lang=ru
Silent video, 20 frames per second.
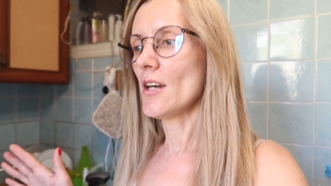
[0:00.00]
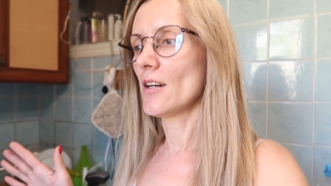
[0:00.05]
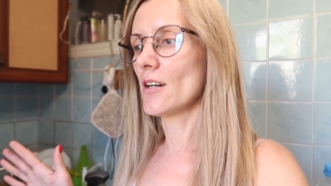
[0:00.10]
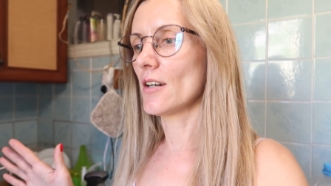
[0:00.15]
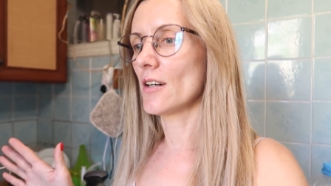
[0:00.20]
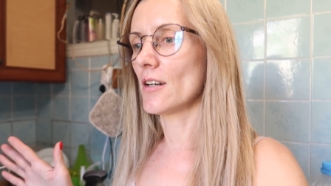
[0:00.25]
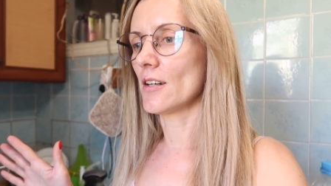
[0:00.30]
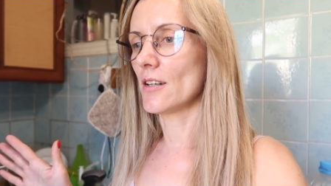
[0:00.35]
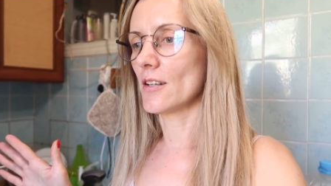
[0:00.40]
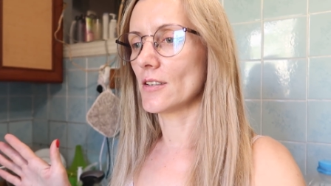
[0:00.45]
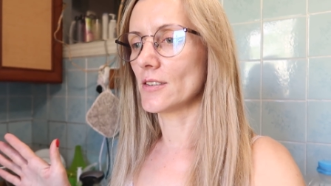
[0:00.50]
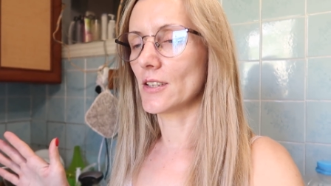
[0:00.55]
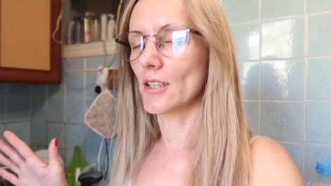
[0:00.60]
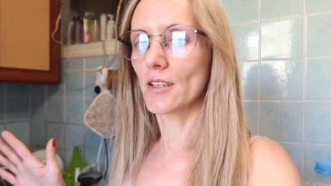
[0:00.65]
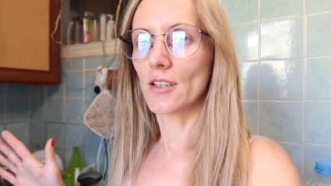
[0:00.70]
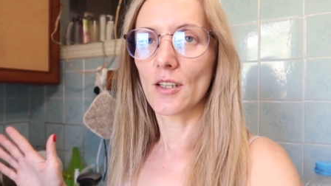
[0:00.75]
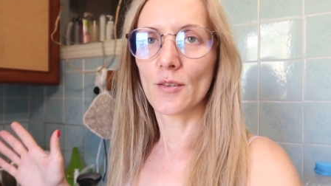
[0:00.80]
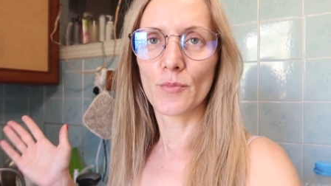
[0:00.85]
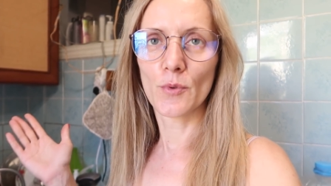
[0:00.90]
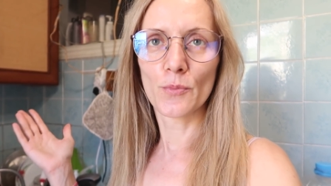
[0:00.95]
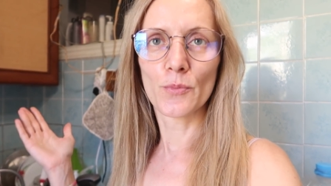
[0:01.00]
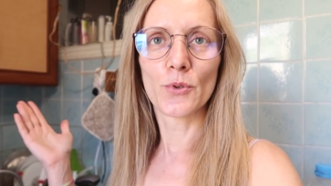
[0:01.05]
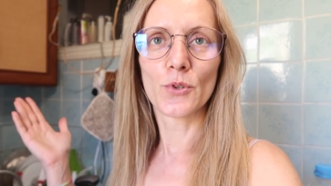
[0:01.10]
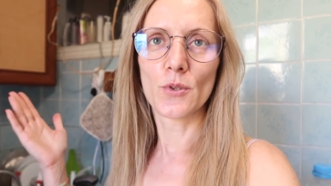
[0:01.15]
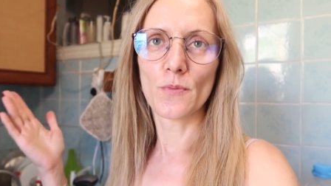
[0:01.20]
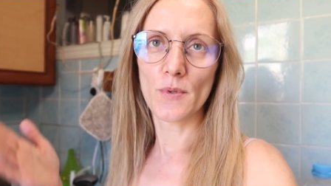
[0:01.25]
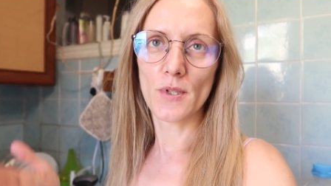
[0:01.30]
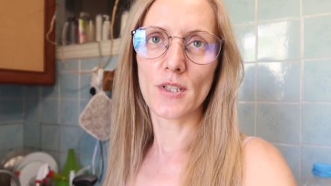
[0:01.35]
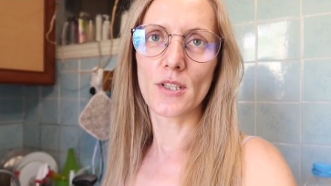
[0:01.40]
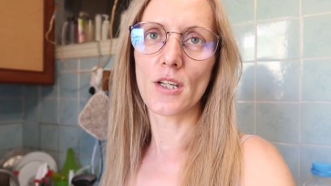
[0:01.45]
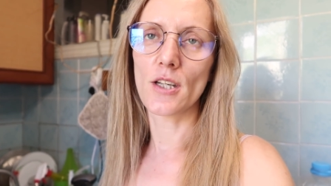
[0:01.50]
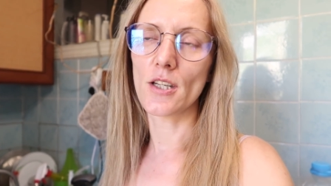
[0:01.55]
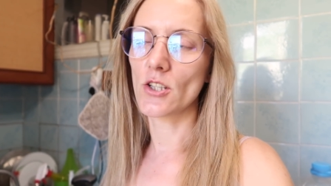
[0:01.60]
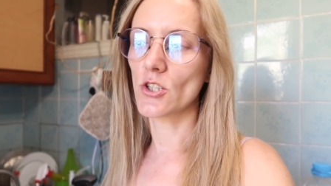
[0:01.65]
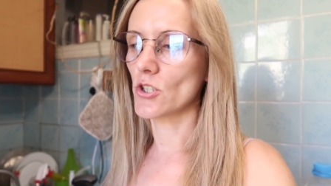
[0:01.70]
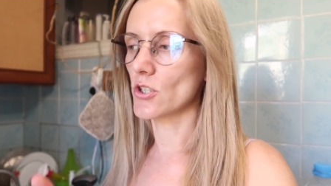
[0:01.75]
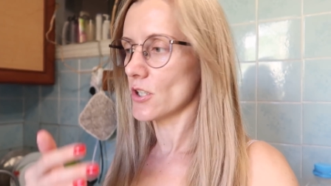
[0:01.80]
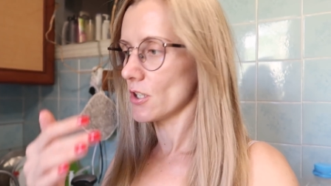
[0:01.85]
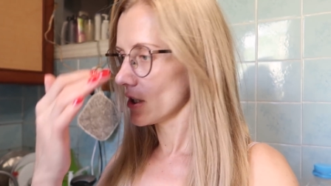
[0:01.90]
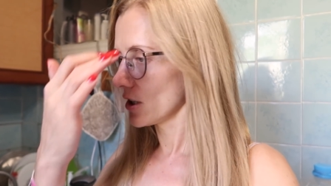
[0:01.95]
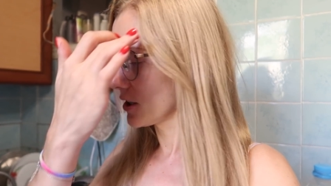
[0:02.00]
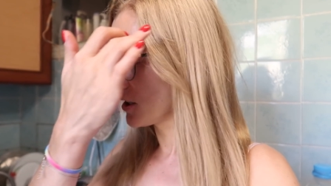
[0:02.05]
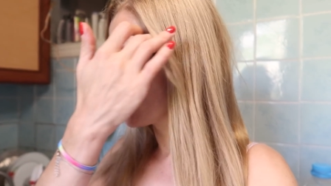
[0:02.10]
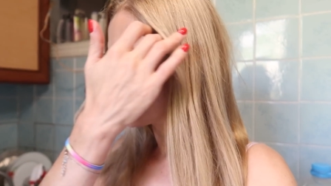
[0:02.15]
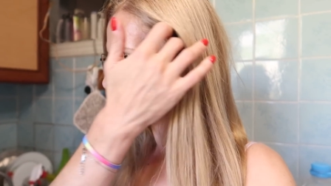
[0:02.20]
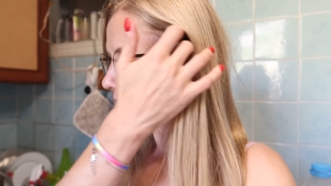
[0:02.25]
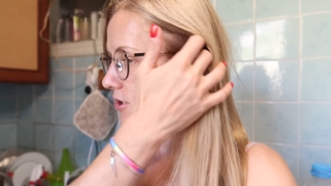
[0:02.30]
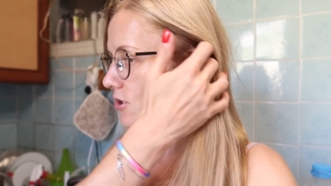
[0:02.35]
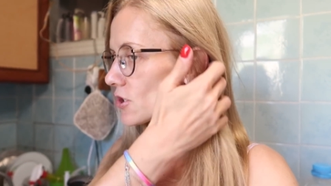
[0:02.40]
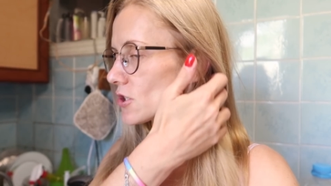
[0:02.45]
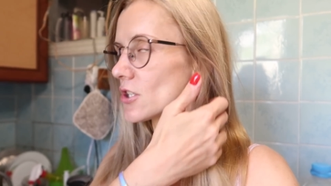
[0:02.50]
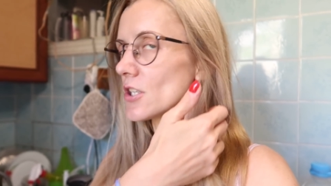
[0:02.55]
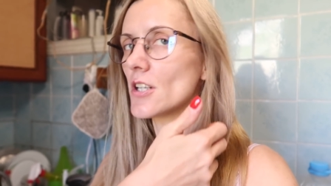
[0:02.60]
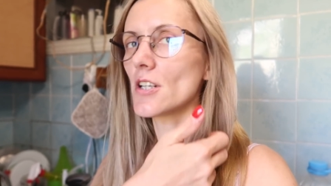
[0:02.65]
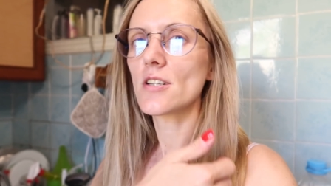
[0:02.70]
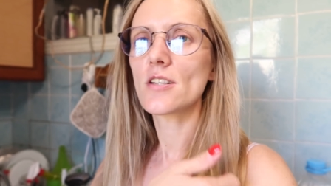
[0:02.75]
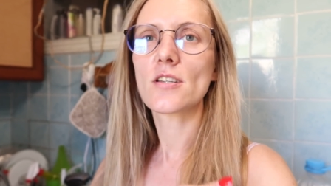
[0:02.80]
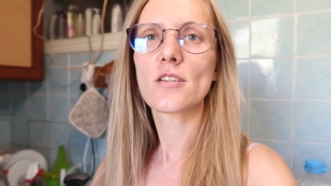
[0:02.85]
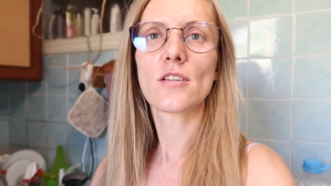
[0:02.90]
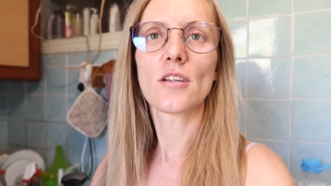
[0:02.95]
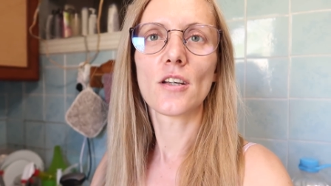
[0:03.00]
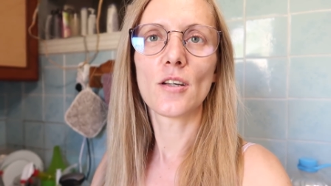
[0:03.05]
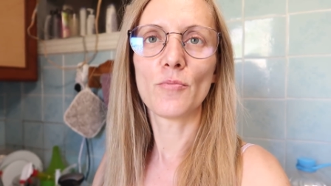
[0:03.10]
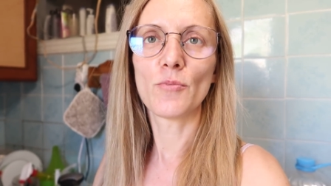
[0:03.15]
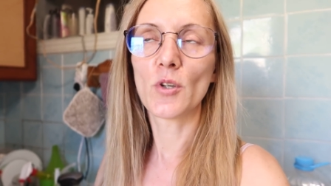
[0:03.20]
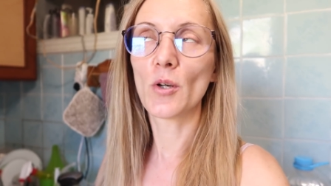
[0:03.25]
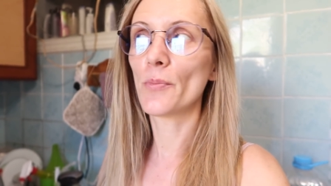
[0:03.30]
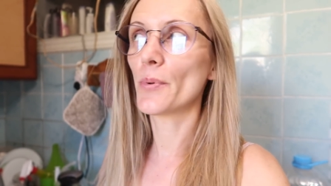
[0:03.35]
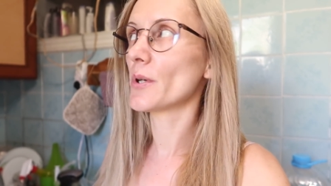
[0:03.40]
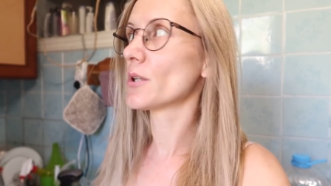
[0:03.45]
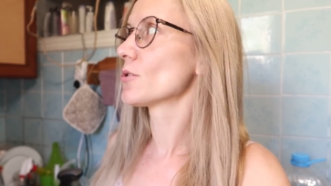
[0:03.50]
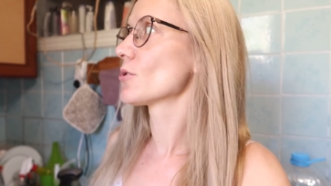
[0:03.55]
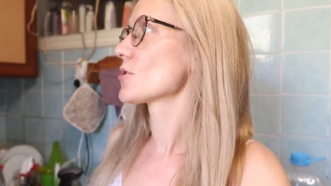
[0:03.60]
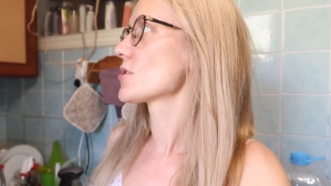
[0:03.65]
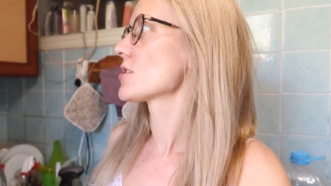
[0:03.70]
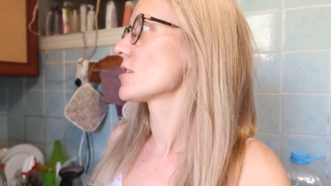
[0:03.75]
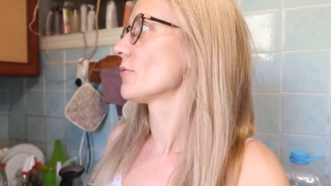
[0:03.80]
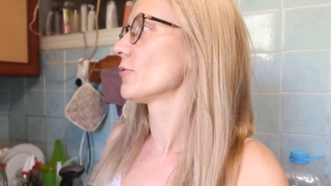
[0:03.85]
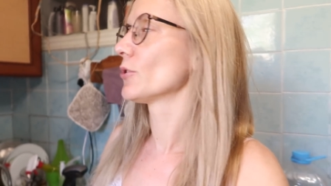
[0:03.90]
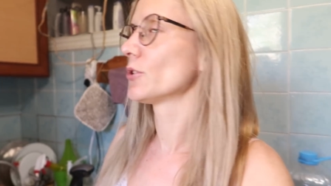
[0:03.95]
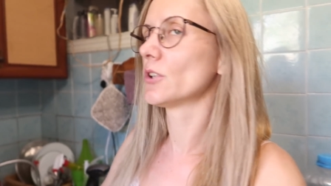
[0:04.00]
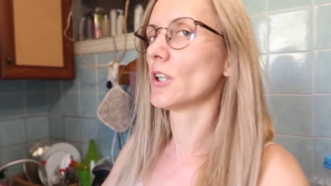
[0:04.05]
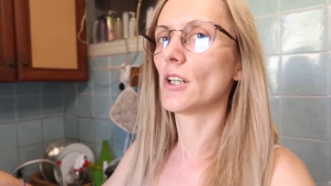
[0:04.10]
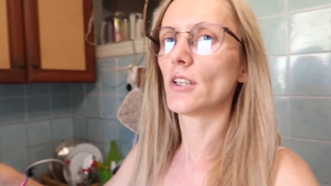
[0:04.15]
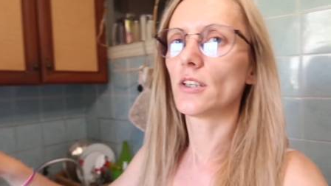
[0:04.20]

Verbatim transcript: а, так как мы будем здесь же и жить, и мне придется вот